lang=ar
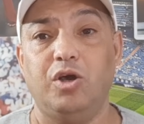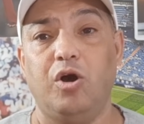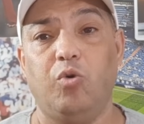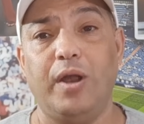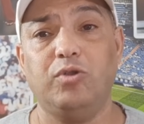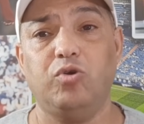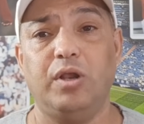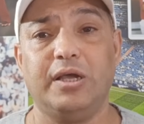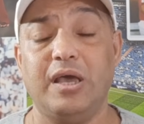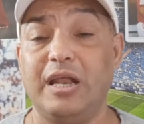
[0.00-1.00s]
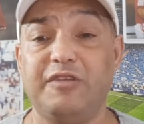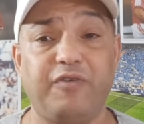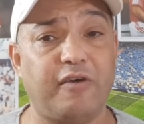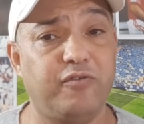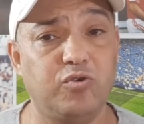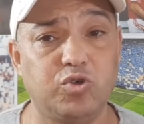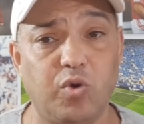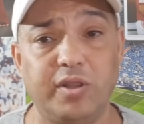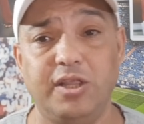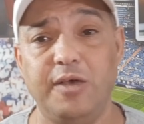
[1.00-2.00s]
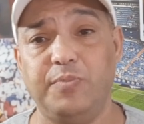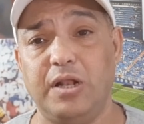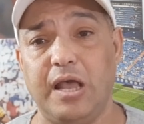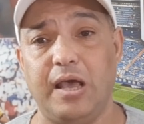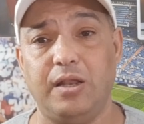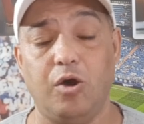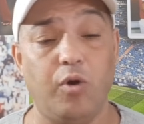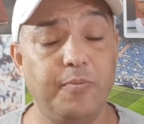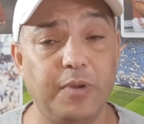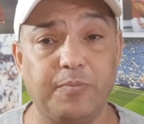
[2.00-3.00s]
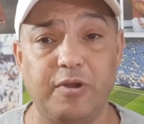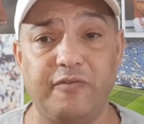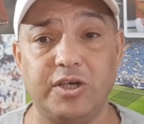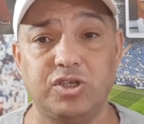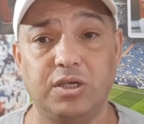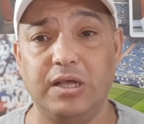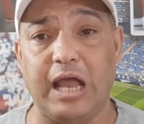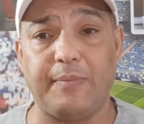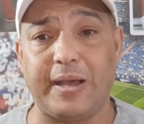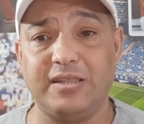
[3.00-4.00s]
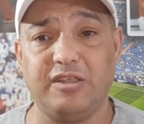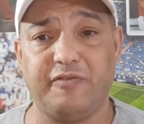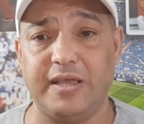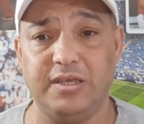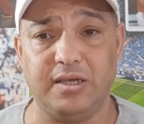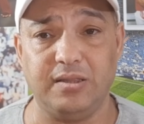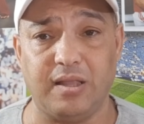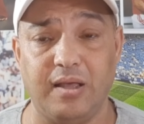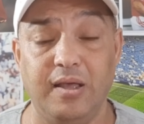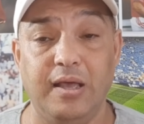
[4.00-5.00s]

والده يقول لك انا ادفع فلوس وادي ابني الاهلي هو ابنك ما ينفعش يلعب حتى في اي حته